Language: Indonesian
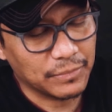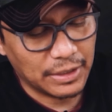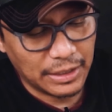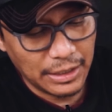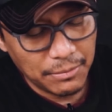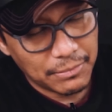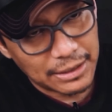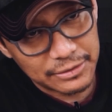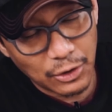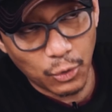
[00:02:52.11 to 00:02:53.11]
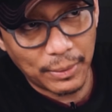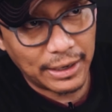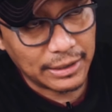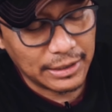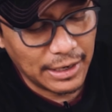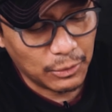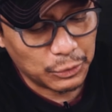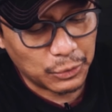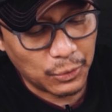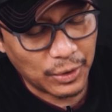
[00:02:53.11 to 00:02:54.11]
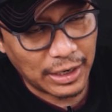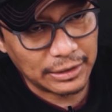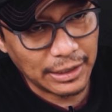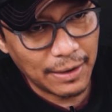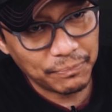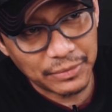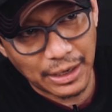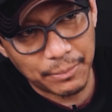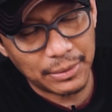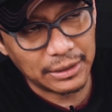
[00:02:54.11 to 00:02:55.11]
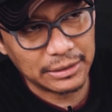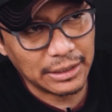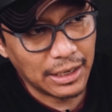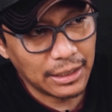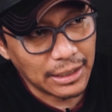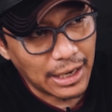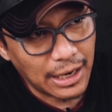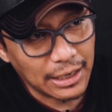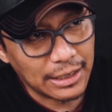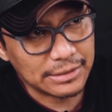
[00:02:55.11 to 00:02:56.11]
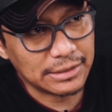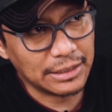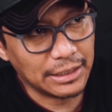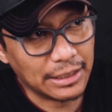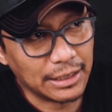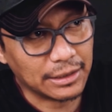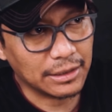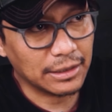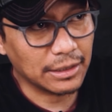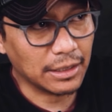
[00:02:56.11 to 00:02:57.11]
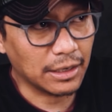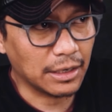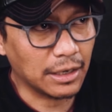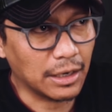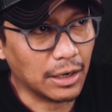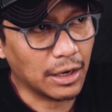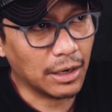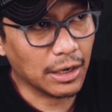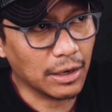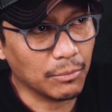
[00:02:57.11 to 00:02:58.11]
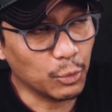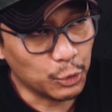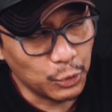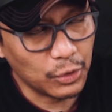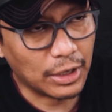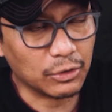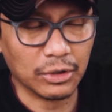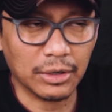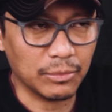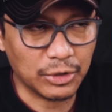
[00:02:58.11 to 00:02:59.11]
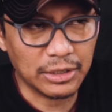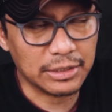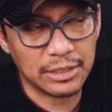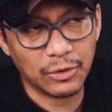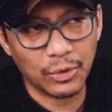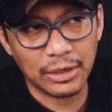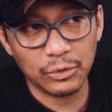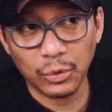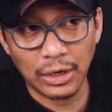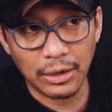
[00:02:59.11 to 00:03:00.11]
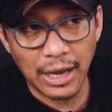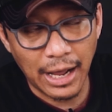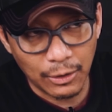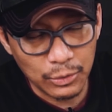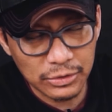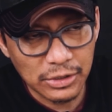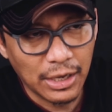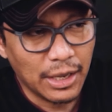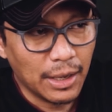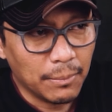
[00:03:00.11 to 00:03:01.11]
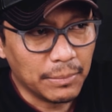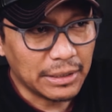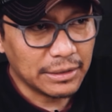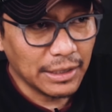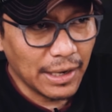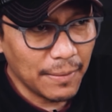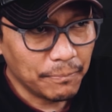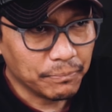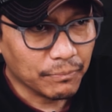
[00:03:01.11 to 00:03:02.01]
Jadi bass-nya lumayan gede untuk ukurannya, treble-nya agak sedikit uh, mundur atau mungkin kecenderungan untuk halus, mid-nya